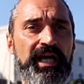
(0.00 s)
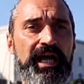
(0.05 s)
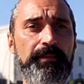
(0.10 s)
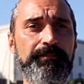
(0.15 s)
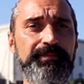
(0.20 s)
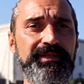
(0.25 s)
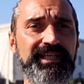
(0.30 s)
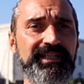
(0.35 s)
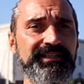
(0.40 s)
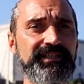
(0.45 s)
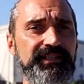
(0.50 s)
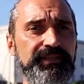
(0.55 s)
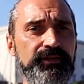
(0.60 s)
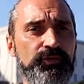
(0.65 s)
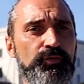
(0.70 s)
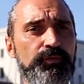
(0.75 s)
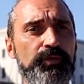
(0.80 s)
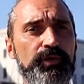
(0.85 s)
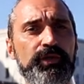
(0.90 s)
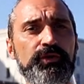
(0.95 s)
Abbinate
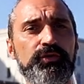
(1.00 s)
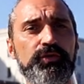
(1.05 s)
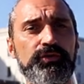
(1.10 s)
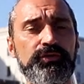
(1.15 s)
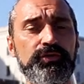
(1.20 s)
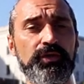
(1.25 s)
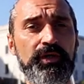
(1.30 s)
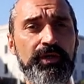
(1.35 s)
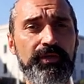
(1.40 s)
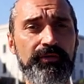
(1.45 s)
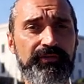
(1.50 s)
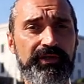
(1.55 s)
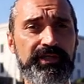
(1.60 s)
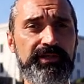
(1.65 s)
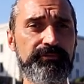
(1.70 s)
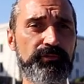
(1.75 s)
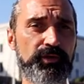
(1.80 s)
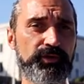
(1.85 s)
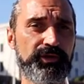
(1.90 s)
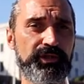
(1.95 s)
all'ingombro ridotto, fanno
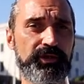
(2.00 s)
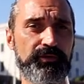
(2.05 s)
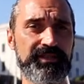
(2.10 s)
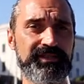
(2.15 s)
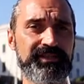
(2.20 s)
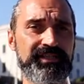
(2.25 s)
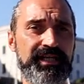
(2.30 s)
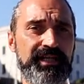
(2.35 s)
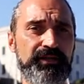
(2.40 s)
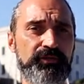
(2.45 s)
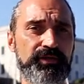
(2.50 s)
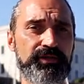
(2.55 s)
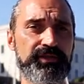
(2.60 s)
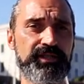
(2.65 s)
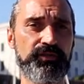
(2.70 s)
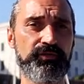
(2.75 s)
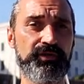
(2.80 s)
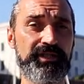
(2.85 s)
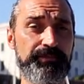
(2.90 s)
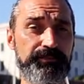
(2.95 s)
in modo che queste ancore
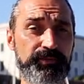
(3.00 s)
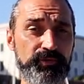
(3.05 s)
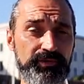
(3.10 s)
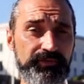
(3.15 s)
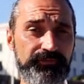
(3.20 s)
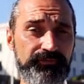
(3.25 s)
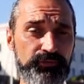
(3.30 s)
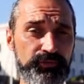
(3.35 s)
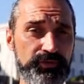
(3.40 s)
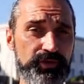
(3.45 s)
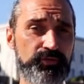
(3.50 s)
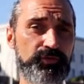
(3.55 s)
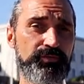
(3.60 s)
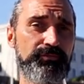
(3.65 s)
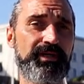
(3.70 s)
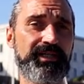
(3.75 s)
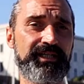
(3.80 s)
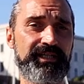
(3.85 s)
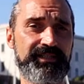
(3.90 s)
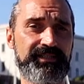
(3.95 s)
siano le più diffuse su
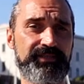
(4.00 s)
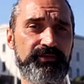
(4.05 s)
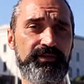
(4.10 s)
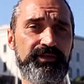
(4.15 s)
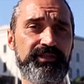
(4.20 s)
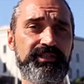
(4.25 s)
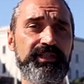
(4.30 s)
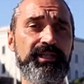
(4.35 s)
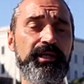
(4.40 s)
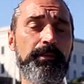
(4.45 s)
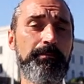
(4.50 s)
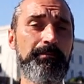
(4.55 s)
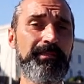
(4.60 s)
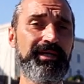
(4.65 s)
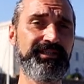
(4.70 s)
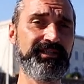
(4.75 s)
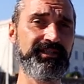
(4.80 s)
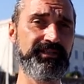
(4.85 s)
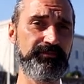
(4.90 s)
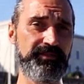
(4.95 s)
imbarcazioni di
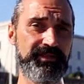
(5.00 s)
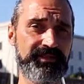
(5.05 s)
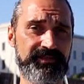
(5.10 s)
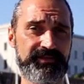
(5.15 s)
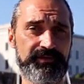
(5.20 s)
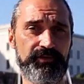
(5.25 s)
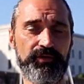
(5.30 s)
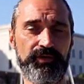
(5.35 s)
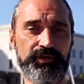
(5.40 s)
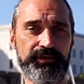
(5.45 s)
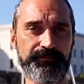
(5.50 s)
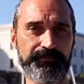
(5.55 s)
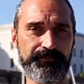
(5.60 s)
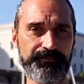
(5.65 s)
medie dimensioni.